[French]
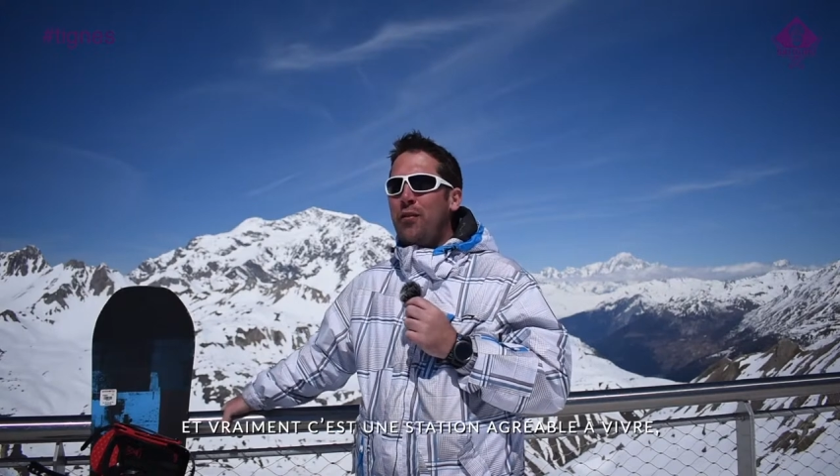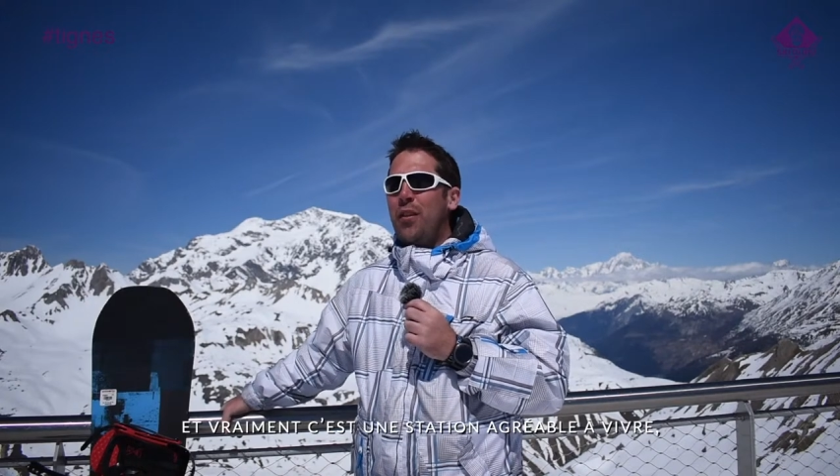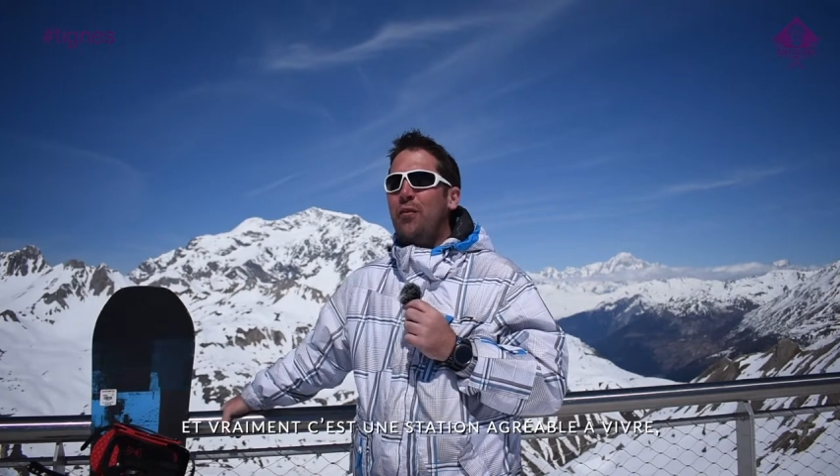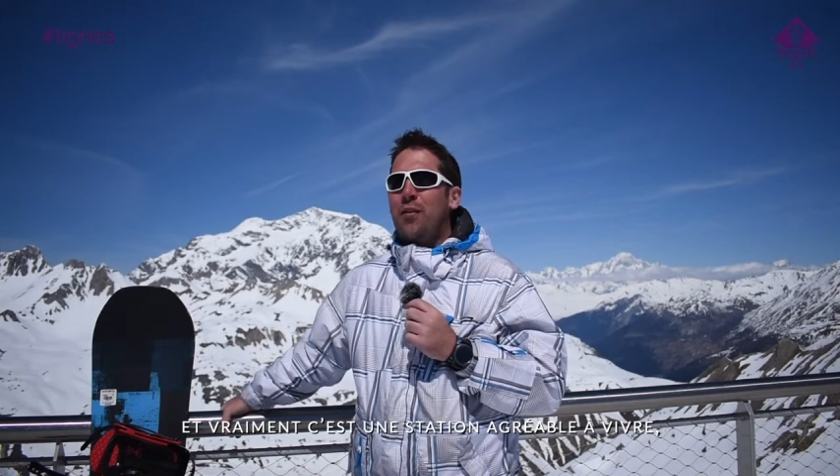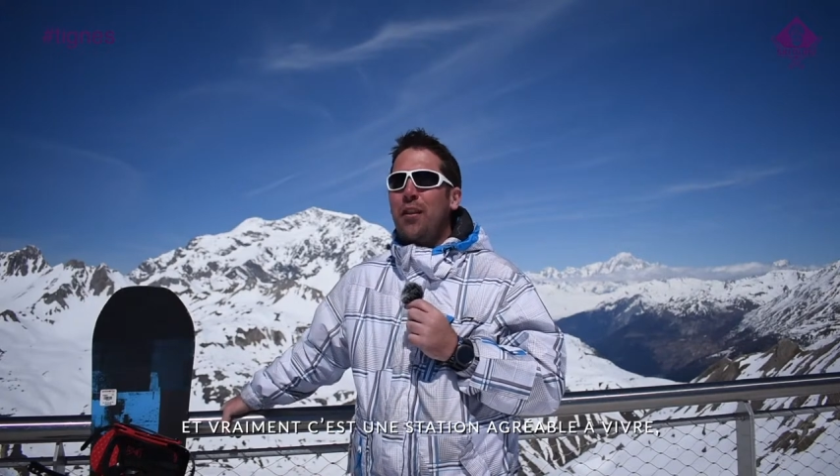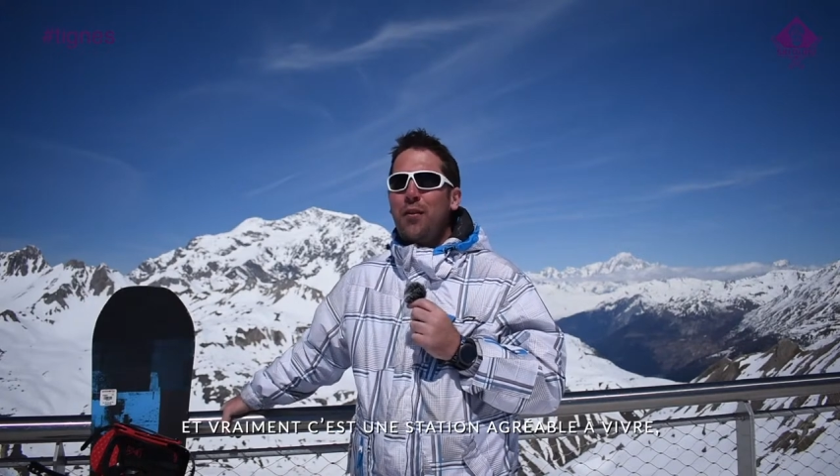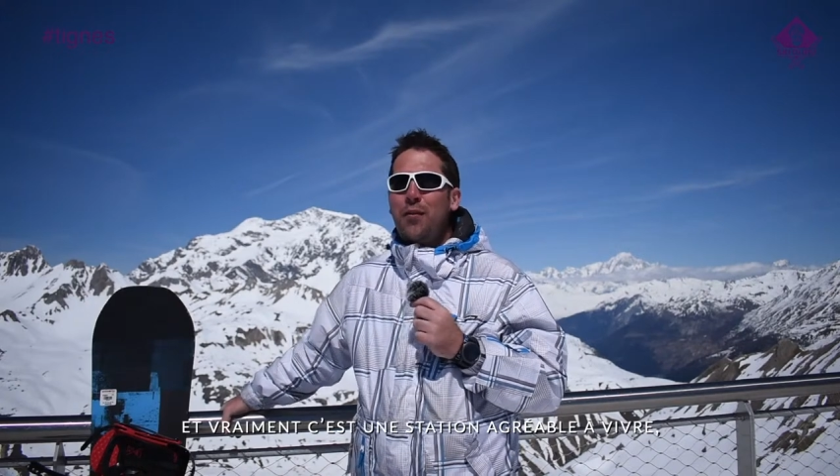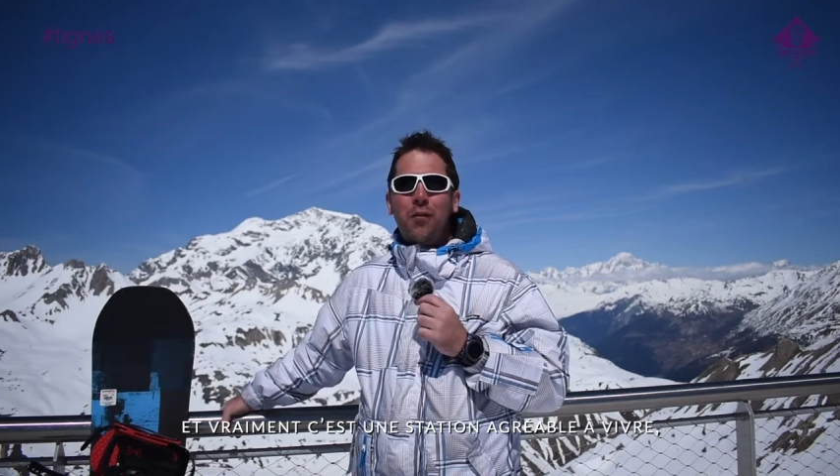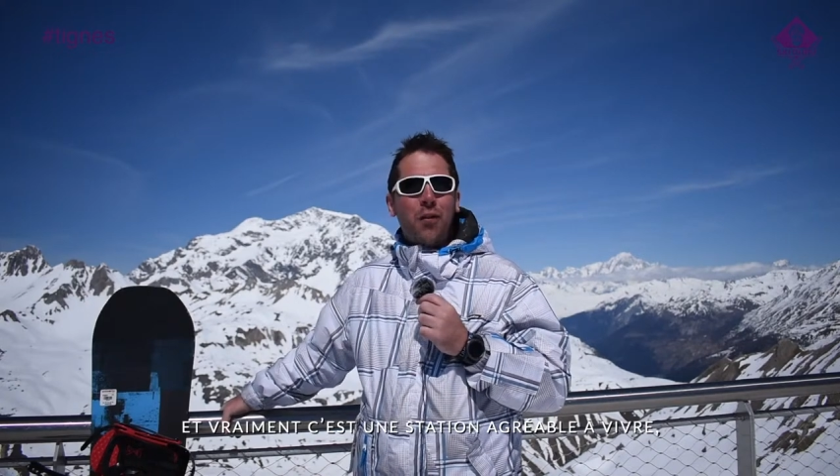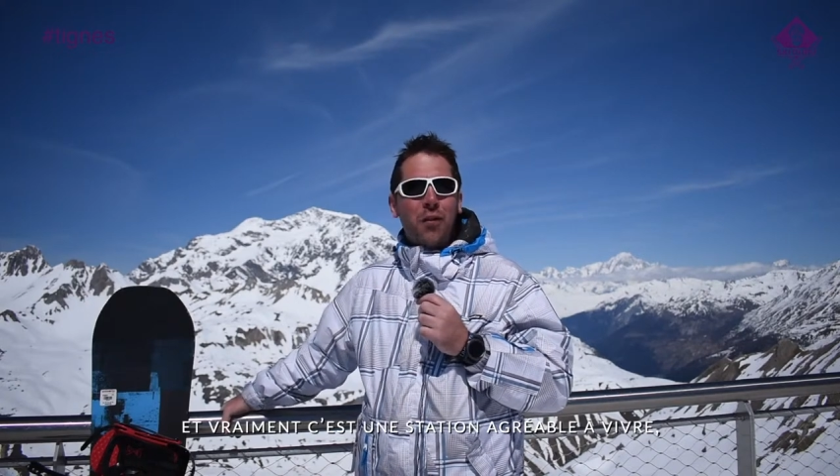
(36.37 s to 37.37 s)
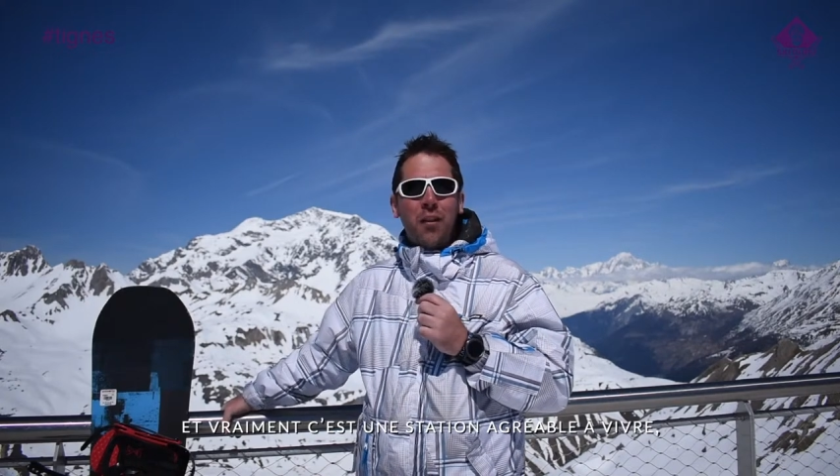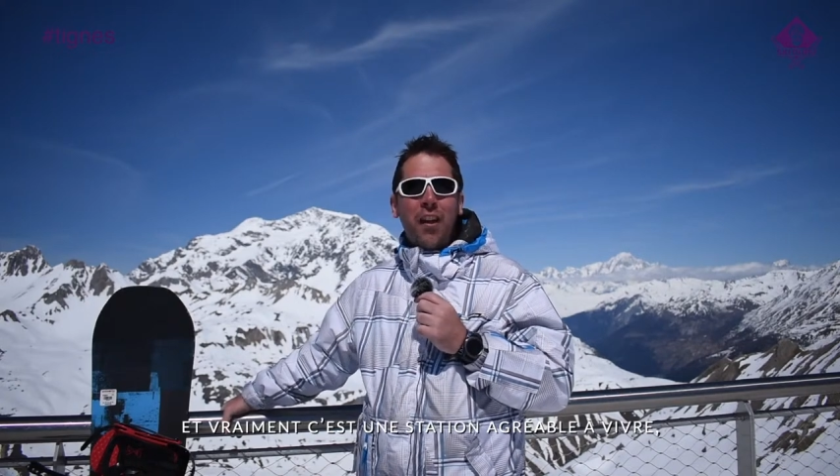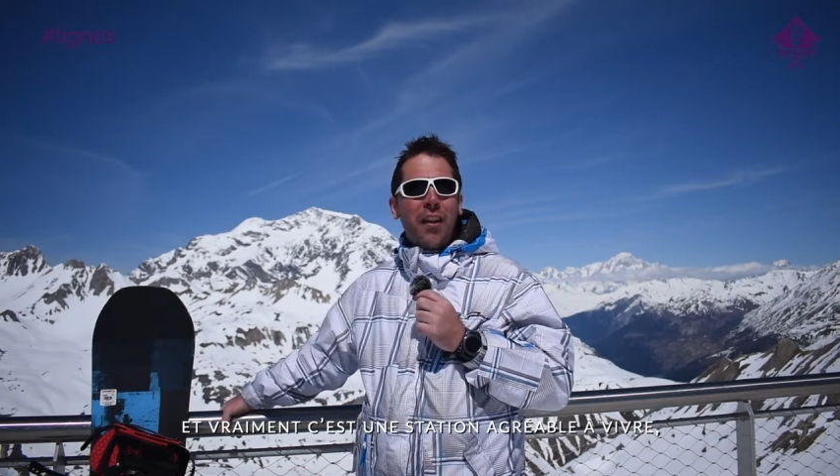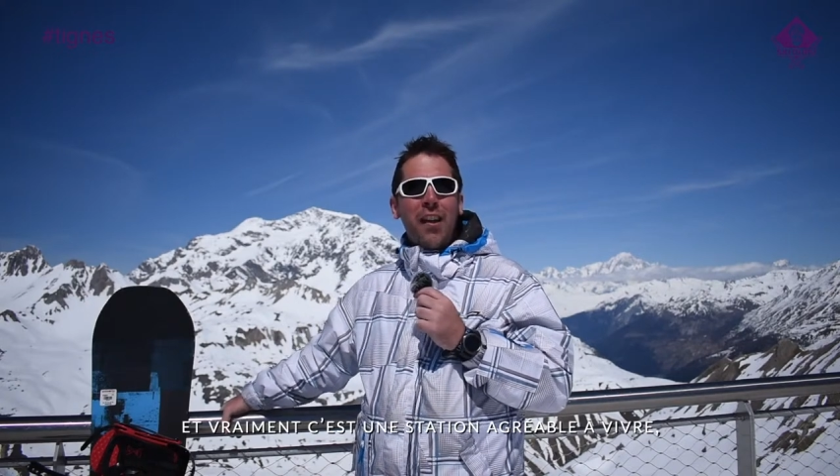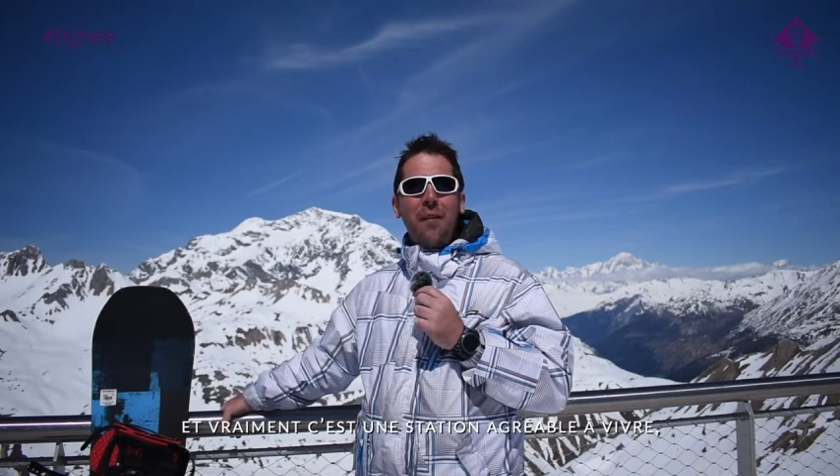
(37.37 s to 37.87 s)
c'est une station
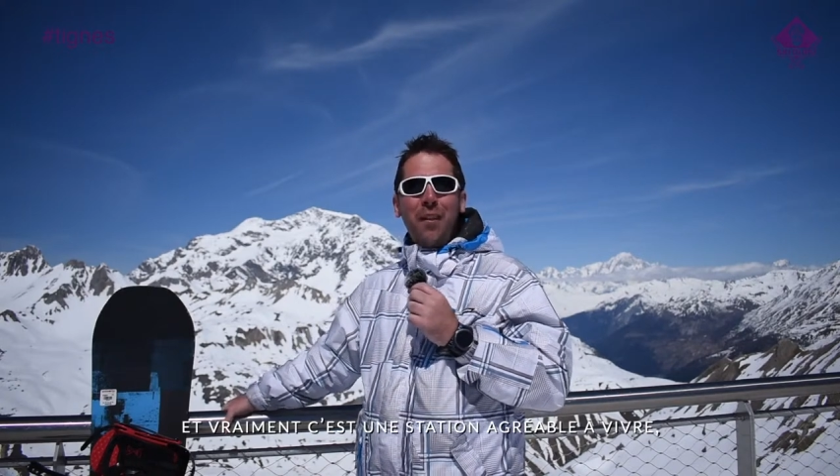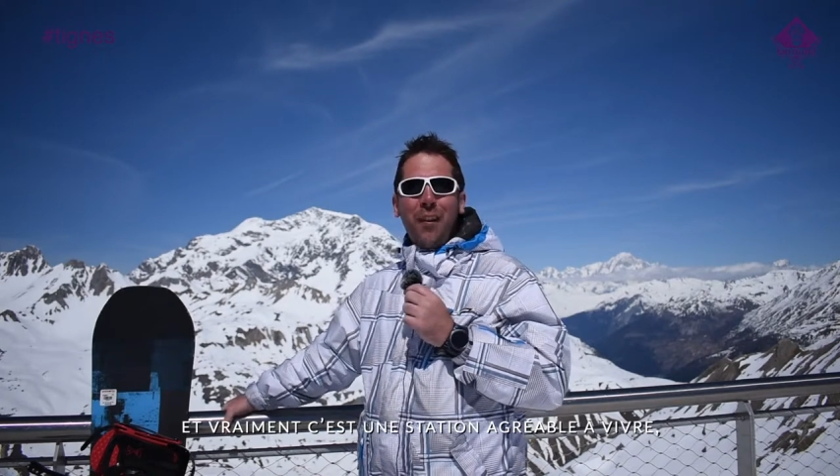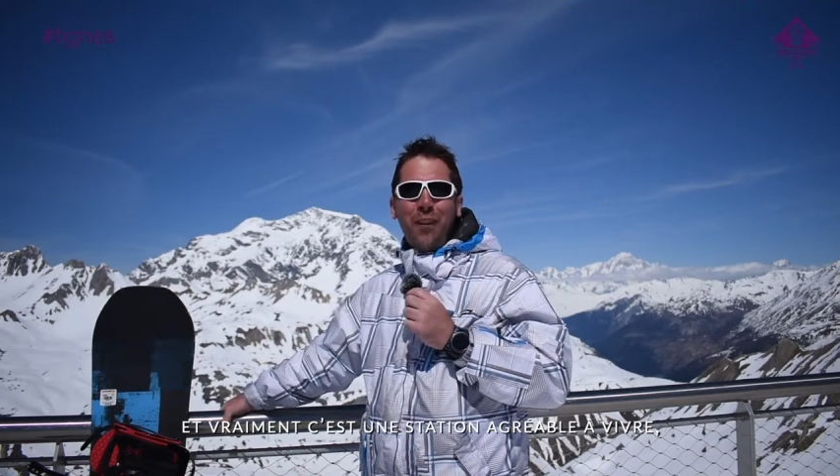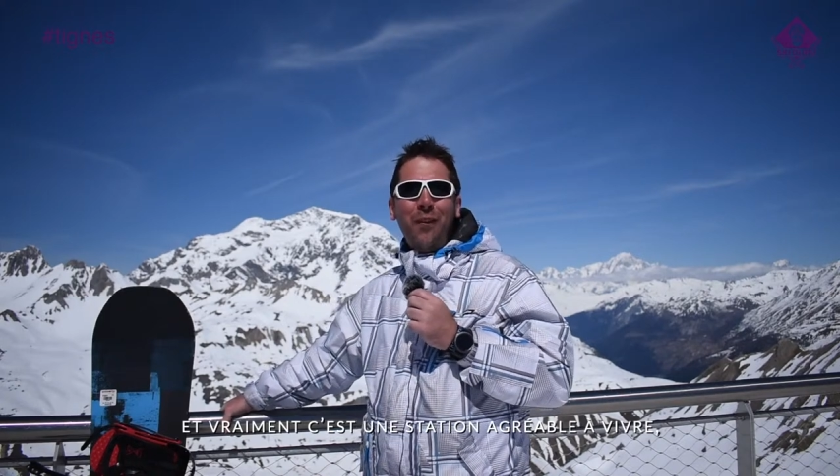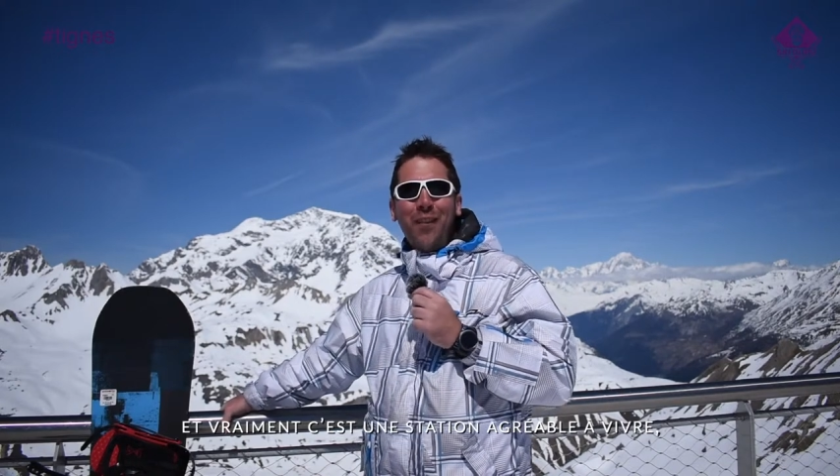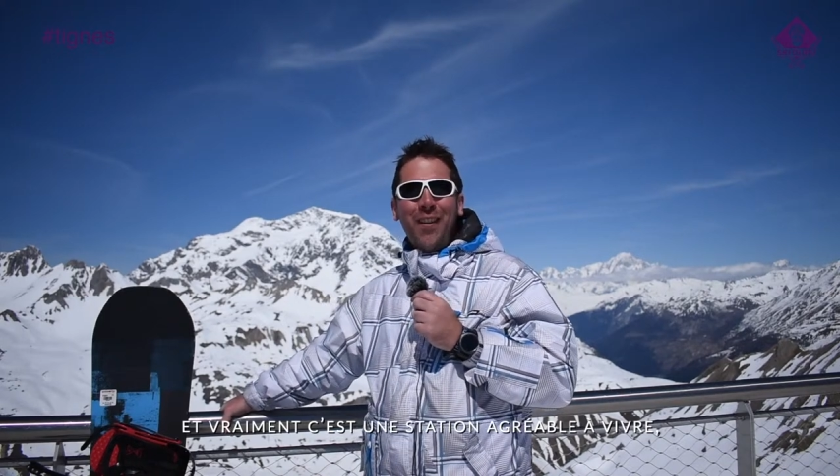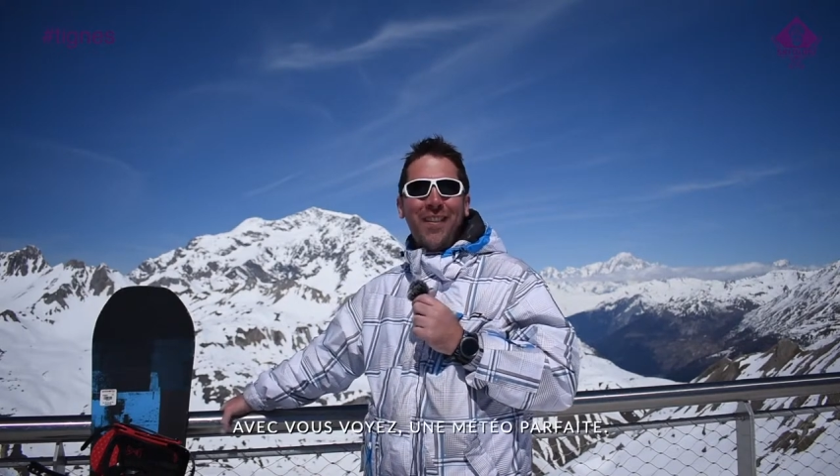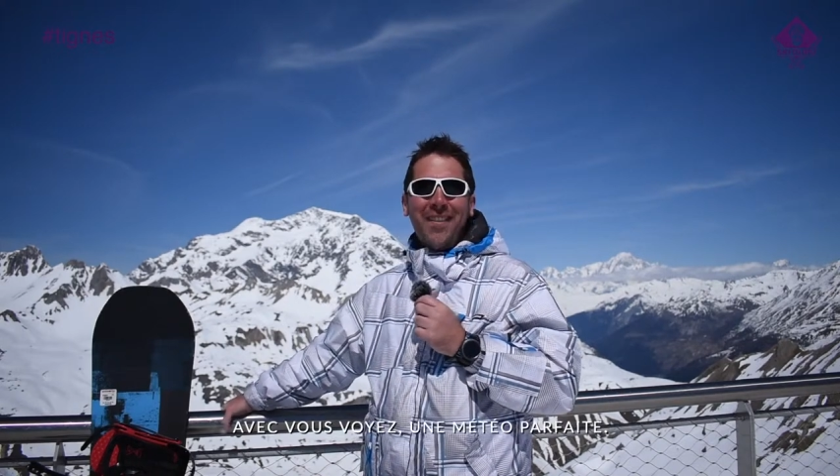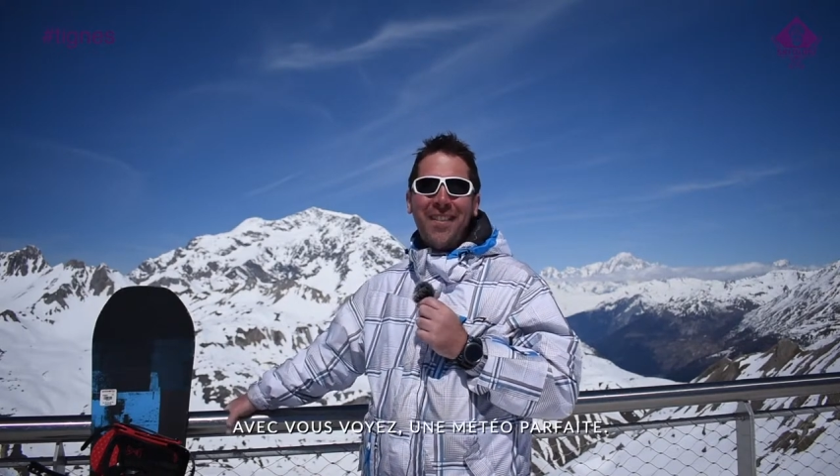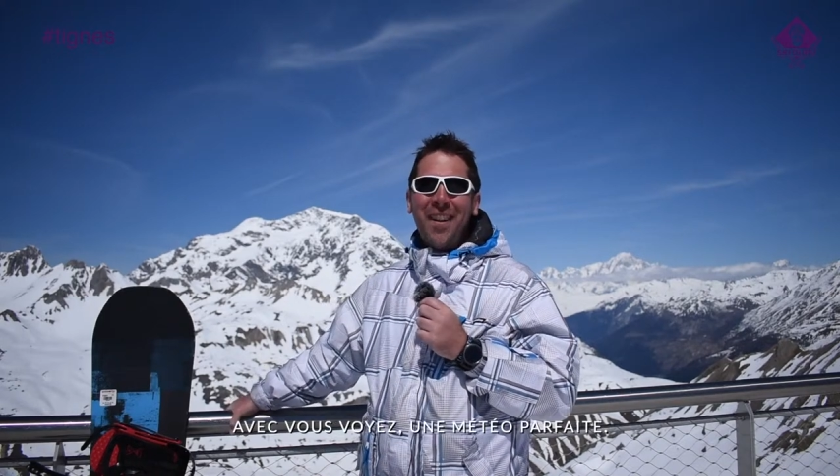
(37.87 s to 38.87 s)
agréable à vivre